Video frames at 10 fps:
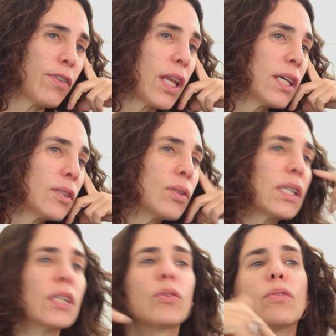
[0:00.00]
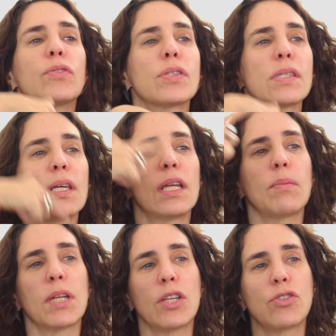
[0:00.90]
falando aqui com você,
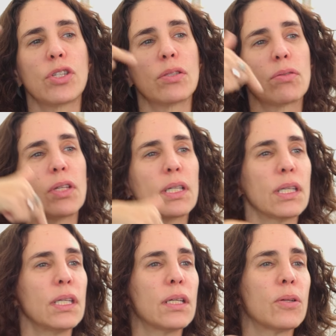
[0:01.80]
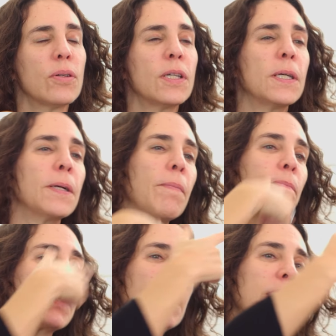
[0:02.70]
lembrei disso, daquilo.
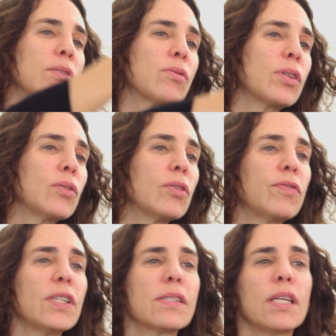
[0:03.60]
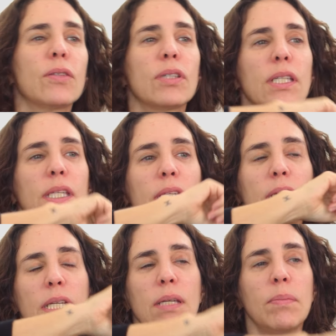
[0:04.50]
Isso que eu estou fazendo
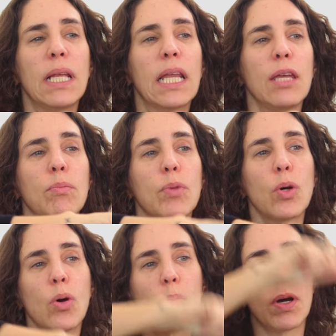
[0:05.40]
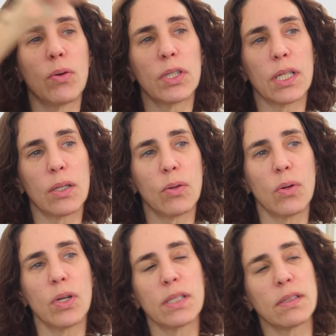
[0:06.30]
aqui me lembrou uma outra
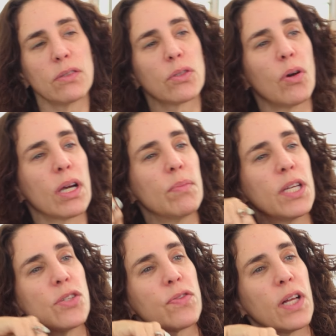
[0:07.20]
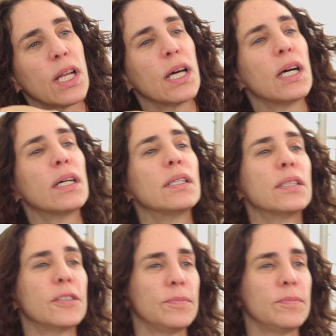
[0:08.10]
coisa, isso que eu acabei de falar.